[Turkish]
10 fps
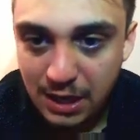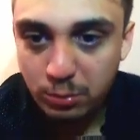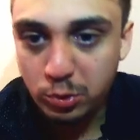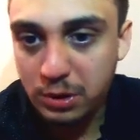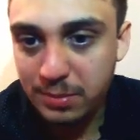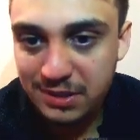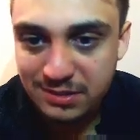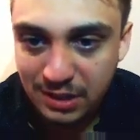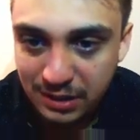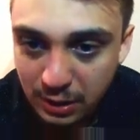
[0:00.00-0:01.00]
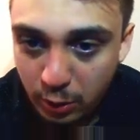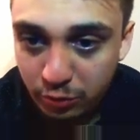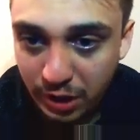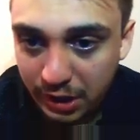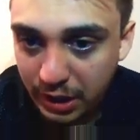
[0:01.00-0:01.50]
Burada birinci sırada
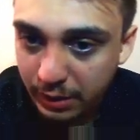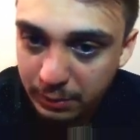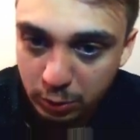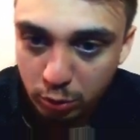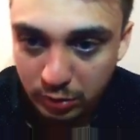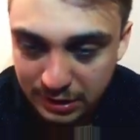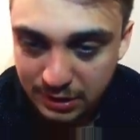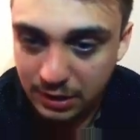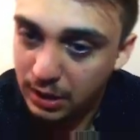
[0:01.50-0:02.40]
özel Gayrimenkul var.